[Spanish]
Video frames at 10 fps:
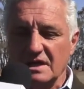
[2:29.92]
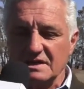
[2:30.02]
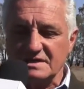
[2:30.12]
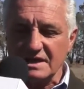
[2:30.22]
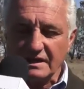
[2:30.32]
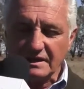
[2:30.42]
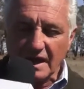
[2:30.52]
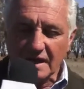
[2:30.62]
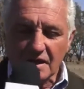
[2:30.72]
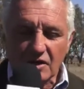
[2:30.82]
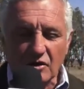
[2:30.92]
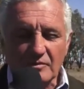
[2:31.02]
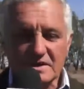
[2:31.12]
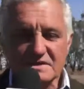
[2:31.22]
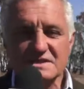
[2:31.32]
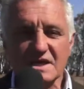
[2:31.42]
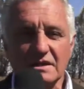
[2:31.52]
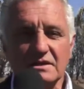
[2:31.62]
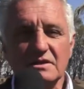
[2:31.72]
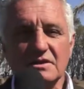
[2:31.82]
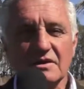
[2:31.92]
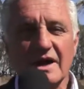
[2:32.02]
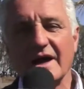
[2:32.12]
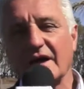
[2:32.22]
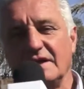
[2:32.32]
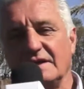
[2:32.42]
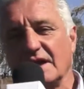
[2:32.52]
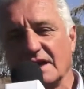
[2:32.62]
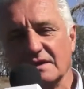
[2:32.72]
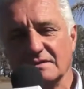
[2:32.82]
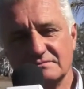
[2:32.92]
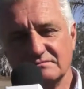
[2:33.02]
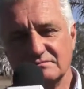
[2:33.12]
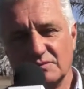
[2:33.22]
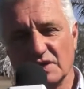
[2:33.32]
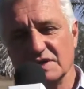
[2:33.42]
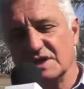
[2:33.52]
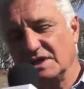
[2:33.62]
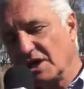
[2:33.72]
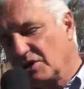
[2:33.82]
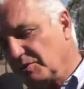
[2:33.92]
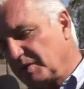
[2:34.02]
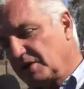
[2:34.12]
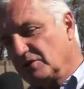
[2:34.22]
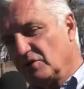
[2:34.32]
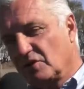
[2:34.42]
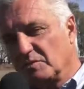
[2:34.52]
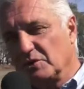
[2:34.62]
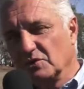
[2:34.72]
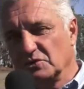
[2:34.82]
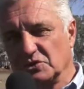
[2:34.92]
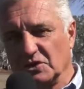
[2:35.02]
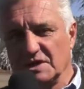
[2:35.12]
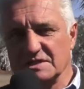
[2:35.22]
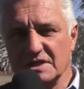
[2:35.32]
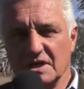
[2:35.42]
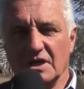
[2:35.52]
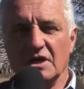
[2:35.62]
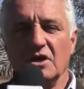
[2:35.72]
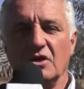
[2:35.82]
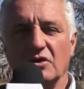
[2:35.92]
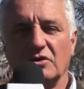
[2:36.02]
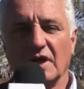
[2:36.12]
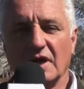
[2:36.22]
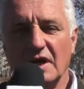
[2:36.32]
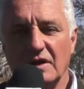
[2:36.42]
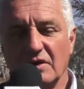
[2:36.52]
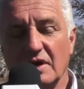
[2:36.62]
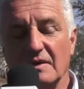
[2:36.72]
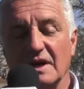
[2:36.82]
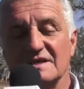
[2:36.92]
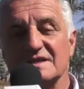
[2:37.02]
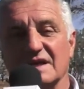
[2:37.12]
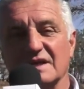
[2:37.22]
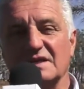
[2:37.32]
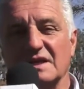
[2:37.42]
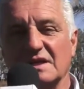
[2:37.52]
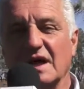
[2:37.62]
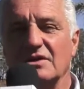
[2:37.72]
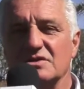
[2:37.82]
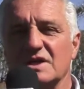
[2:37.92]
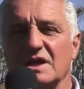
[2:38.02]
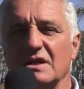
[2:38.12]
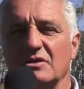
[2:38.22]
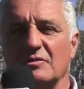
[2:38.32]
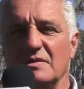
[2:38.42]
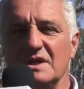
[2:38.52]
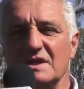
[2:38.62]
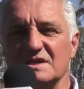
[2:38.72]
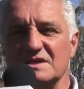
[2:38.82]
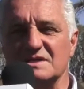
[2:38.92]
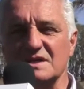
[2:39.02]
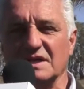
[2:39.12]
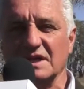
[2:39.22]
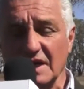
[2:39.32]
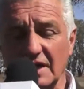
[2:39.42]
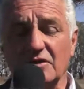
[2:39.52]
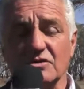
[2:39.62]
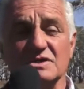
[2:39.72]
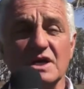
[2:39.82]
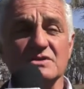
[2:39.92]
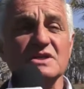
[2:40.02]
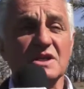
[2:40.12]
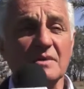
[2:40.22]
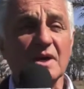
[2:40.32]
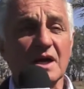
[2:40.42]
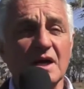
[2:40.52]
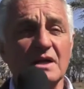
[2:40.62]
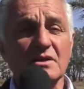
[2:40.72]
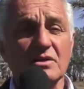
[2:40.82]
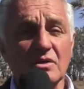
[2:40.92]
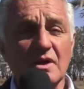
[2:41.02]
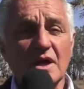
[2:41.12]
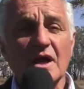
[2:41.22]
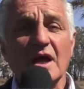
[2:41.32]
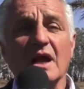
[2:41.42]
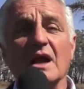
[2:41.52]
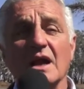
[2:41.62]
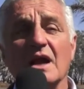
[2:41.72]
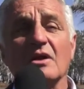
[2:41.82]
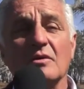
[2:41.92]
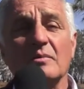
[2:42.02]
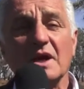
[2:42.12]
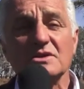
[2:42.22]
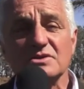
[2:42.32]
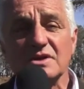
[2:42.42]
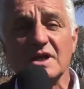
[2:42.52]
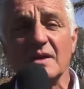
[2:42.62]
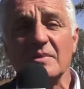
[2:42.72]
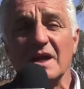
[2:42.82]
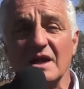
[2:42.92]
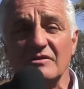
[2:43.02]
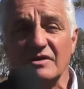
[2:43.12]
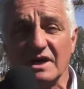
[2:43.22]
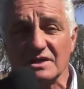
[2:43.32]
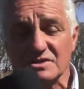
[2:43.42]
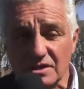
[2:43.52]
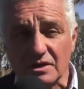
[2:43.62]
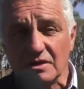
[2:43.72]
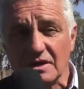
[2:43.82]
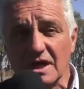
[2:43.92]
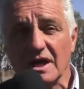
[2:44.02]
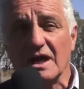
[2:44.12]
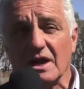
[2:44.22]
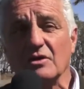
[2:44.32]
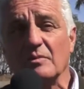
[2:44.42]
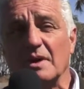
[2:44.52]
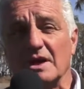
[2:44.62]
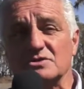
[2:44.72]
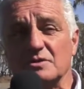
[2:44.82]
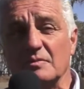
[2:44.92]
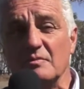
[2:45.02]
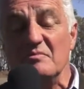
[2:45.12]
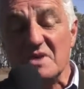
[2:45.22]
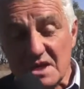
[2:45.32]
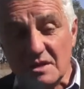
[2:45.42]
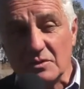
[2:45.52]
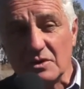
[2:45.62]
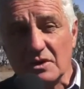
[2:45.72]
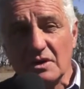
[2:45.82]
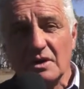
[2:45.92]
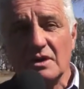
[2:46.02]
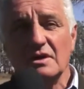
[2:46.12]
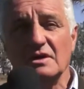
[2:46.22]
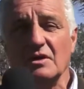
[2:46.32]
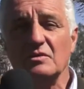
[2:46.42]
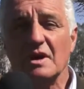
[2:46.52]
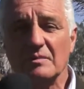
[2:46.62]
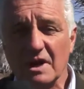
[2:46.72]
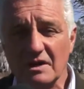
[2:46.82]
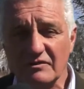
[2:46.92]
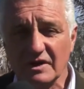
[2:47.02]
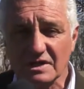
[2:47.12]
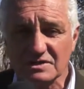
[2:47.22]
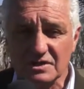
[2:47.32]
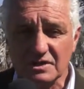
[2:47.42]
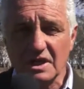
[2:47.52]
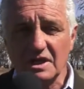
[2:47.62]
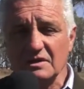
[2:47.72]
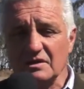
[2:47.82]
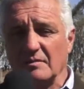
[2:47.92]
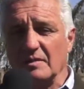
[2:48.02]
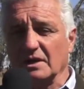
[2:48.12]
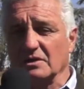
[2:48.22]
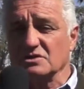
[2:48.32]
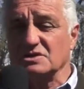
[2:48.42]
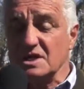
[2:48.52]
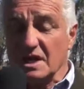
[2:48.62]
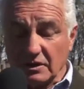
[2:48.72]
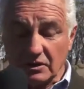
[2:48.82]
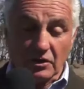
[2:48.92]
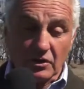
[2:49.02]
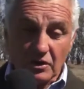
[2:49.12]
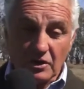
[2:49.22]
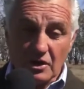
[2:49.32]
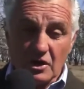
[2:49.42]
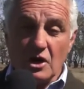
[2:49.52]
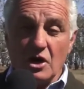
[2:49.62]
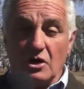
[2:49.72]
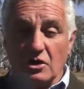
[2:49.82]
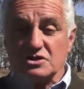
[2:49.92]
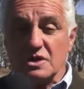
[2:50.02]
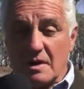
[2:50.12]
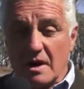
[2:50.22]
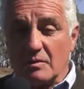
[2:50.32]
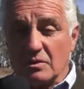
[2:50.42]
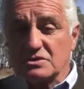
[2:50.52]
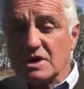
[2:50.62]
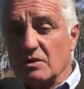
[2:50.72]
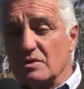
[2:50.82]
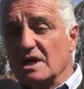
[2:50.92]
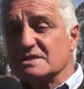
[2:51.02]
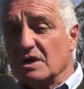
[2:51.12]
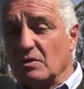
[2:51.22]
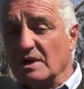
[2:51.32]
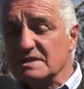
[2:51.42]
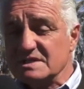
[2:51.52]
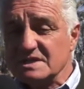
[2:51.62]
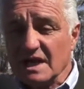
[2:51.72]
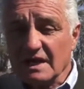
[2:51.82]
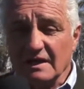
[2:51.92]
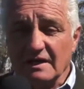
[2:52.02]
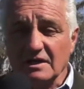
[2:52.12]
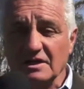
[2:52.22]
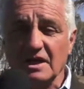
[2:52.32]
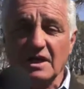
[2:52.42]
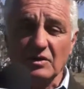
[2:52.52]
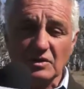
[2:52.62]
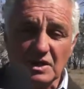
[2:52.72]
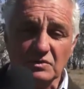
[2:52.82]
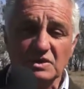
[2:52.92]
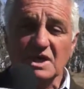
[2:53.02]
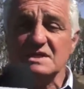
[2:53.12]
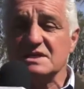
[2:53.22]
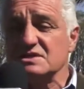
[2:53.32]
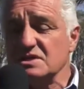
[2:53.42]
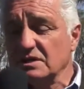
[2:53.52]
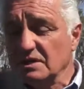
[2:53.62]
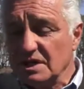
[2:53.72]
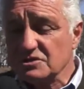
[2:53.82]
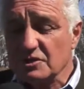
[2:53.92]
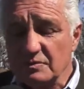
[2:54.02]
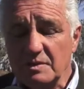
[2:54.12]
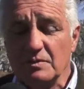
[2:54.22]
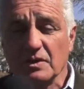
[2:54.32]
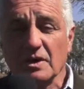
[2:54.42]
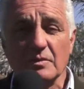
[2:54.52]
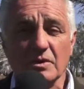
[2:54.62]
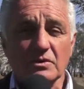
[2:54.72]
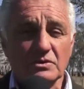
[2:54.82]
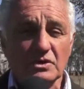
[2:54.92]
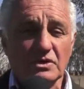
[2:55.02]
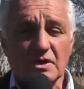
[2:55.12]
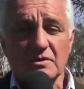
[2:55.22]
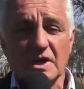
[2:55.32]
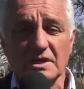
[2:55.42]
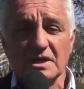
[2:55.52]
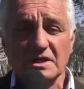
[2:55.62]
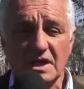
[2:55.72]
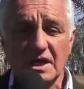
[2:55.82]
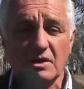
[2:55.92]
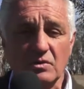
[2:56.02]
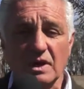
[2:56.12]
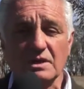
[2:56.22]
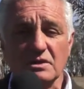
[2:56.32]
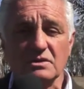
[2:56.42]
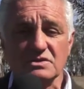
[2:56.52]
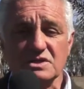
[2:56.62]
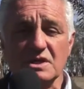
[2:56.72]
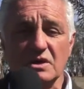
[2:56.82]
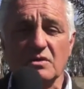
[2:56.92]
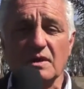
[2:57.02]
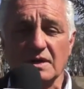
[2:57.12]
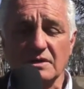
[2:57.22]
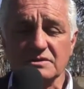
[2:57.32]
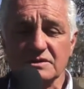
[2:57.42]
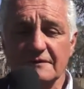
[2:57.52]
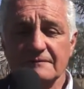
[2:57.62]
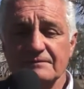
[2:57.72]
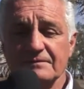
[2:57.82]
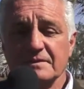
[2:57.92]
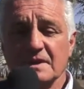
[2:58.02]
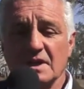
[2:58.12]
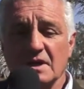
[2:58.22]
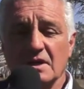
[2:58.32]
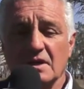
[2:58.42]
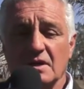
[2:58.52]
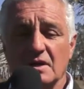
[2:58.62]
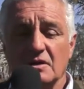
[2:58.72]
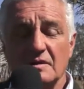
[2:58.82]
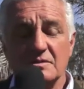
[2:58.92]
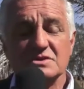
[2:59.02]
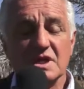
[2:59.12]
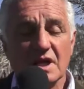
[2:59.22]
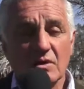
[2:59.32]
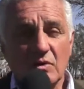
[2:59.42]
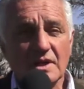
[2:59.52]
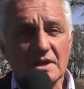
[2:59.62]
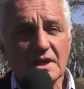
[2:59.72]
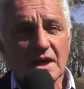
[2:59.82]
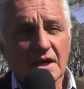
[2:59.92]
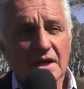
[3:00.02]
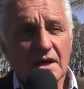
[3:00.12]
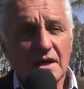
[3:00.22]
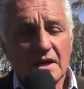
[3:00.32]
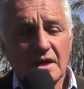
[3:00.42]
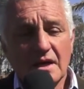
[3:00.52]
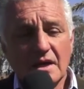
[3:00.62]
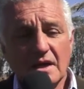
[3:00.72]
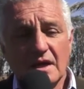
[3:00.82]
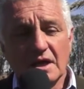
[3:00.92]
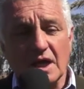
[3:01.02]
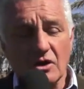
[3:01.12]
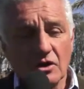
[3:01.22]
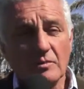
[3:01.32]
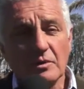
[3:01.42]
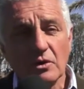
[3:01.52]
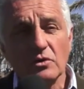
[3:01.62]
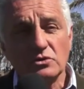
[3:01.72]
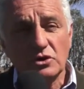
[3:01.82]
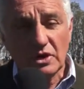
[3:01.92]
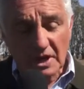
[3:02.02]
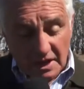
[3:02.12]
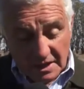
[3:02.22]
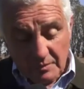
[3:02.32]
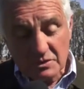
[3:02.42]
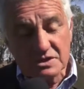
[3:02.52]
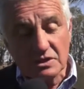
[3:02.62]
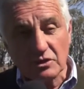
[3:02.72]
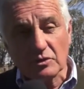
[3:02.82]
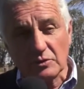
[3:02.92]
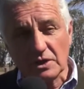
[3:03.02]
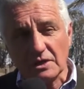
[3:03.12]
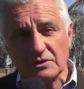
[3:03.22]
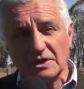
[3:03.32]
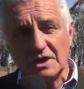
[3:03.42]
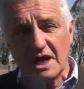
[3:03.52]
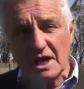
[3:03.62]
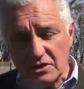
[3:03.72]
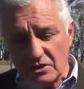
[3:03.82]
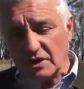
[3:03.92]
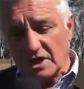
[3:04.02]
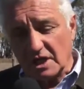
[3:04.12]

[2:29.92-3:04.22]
se están comenzando a gestar, porque se están comprando los reproductores, los terneros que van a ser destetados en el 2017. Esto ya nos está marcando el largo plazo de la planificación, el largo plazo mínimo de una planificación en este aspecto. Si esto lo llevamos a una secuencia de, utilización de esos mismos reproductores durante 3, 4 o 5 años, nos vamos a dar cuenta que los reproductores que estamos incorporando este año y